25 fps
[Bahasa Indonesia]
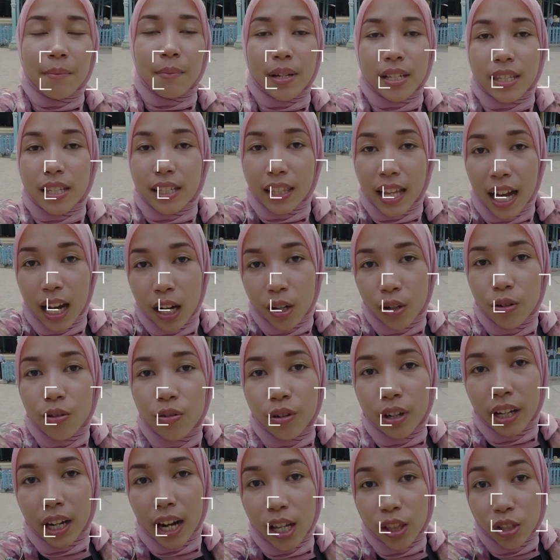Masjid
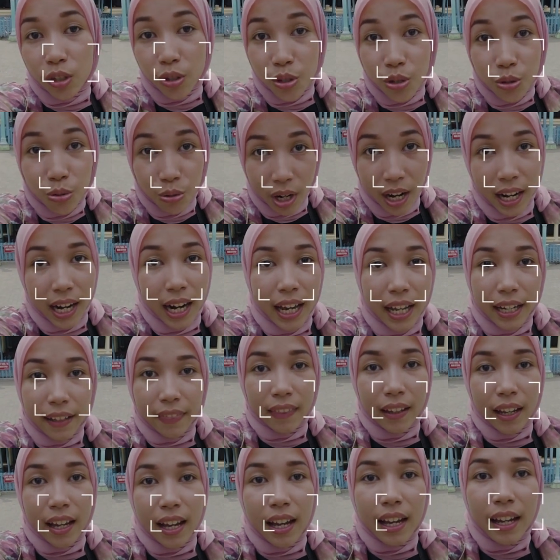Agung Keraton
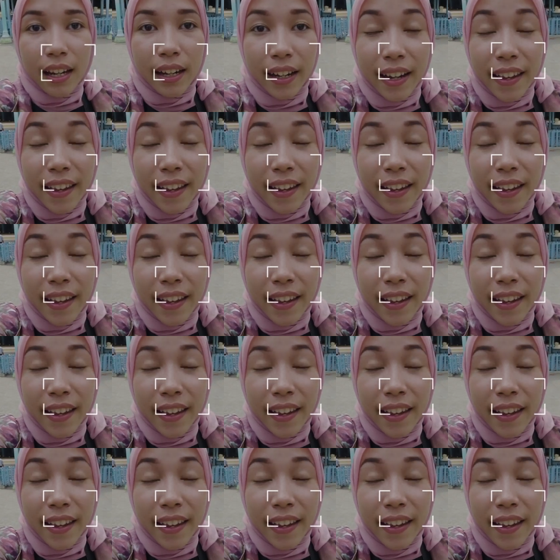Surakarta.